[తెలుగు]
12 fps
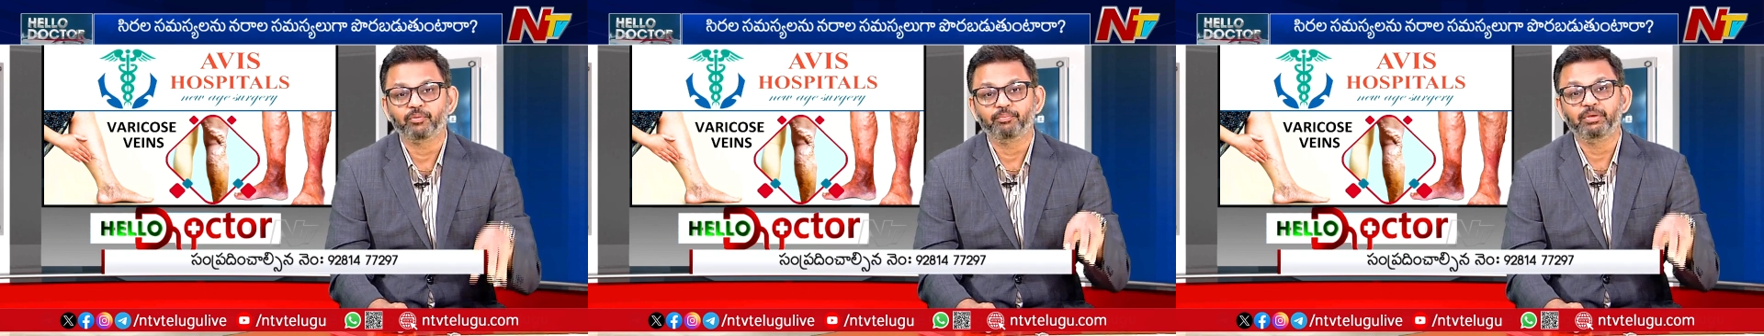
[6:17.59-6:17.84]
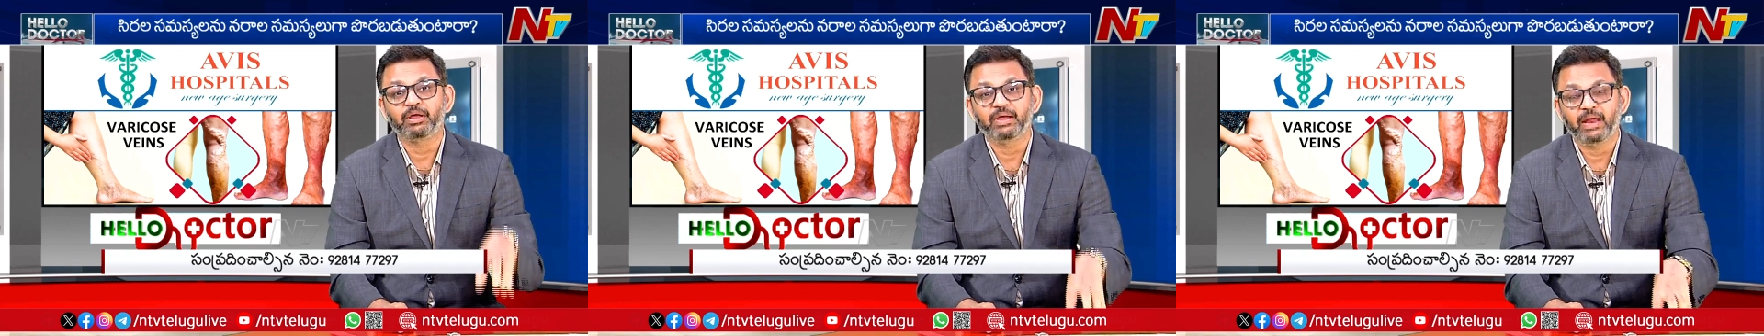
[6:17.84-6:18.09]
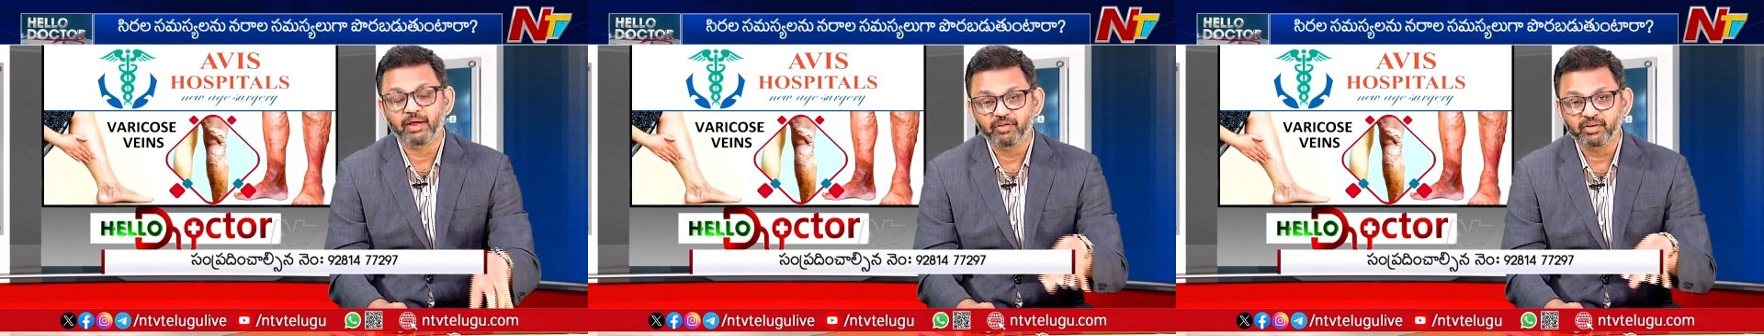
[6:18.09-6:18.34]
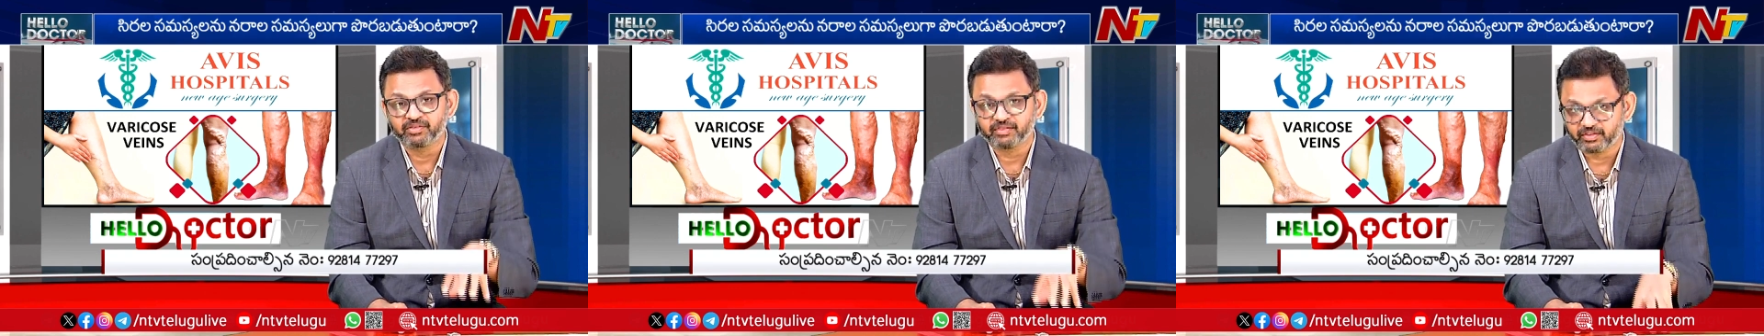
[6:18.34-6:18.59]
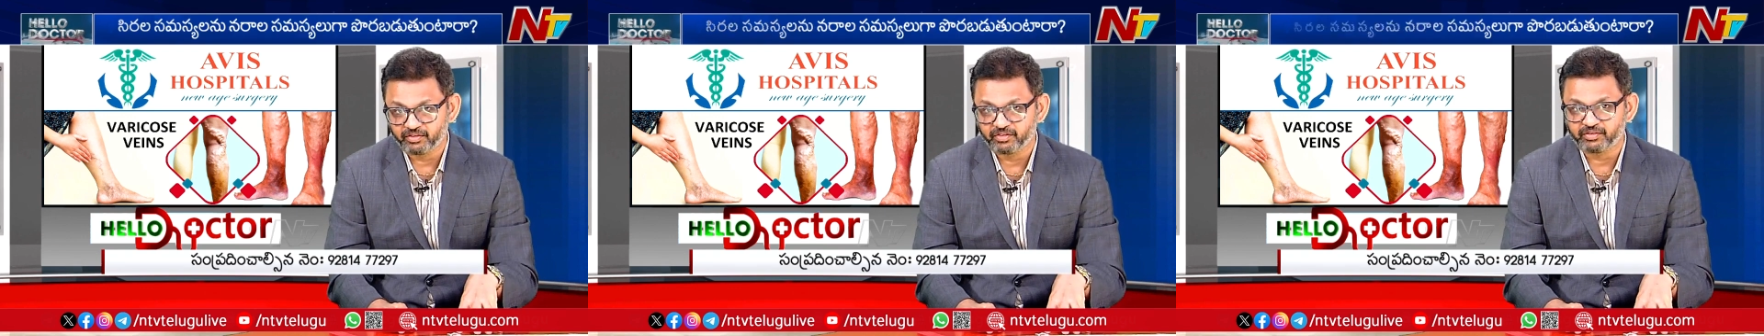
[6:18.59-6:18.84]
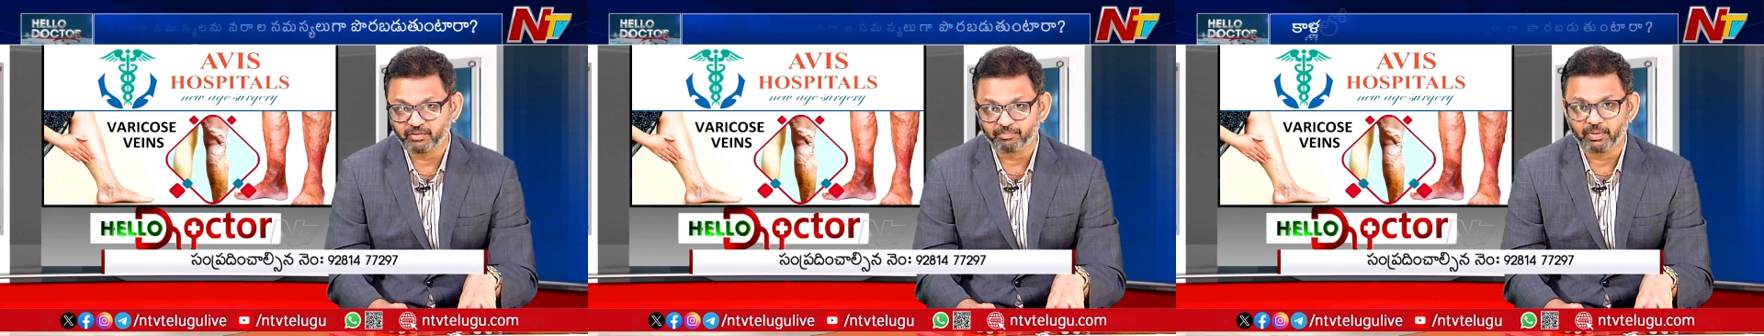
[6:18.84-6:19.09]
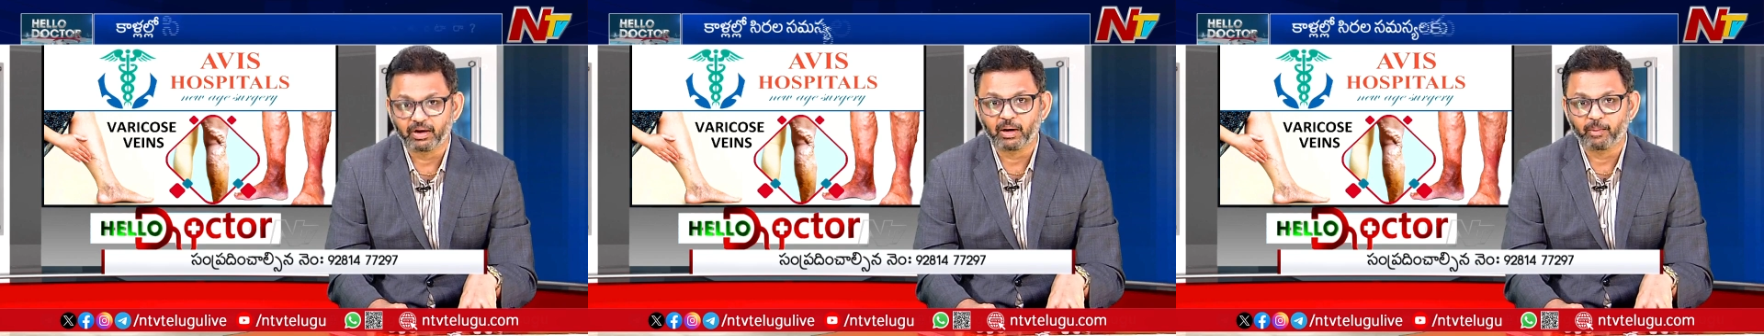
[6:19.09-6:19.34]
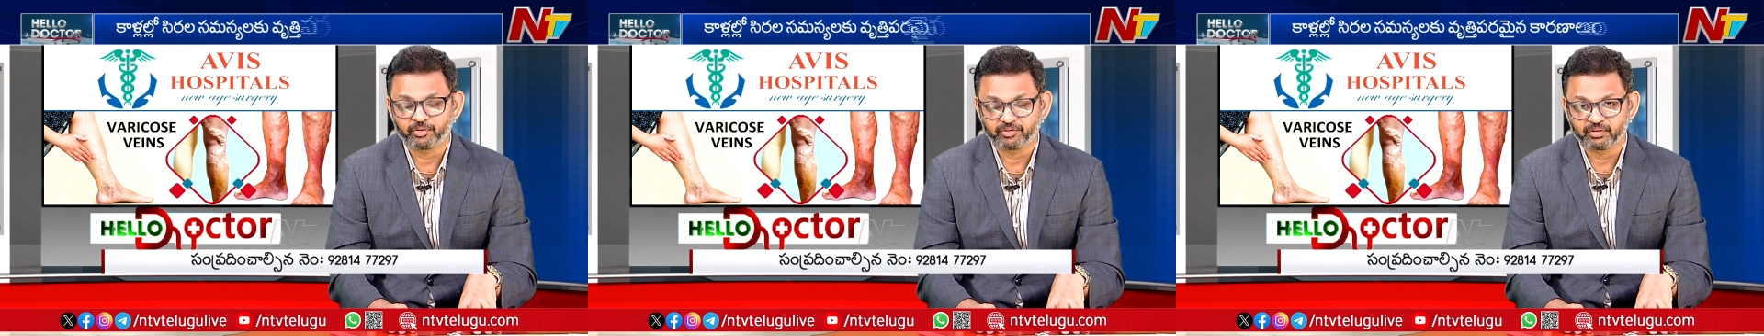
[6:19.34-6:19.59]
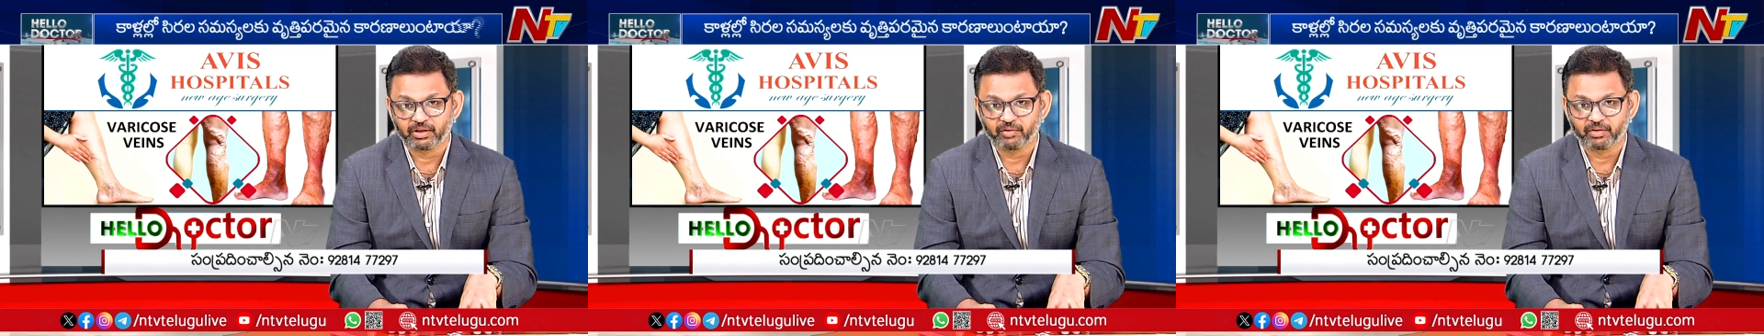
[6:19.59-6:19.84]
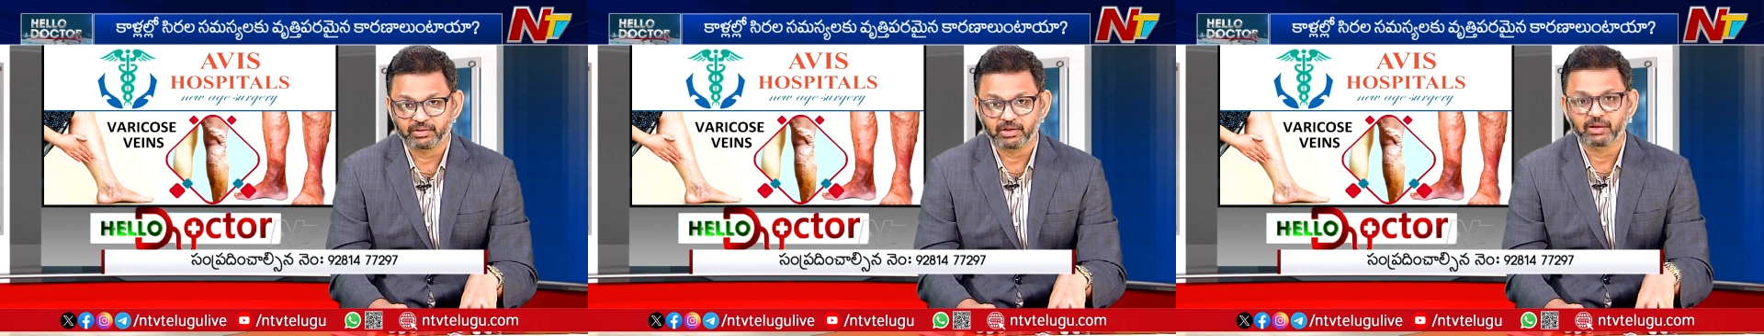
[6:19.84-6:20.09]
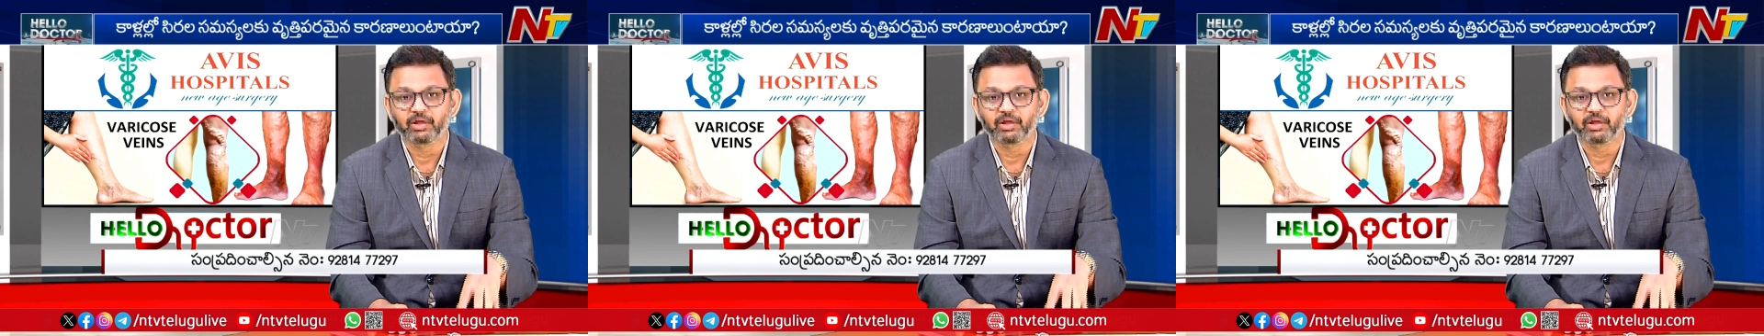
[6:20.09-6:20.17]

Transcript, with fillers: మీకు ఏం ఇన్స్ట్రక్షన్స్ చెప్పారు ఆపరేషన్ తర్వాత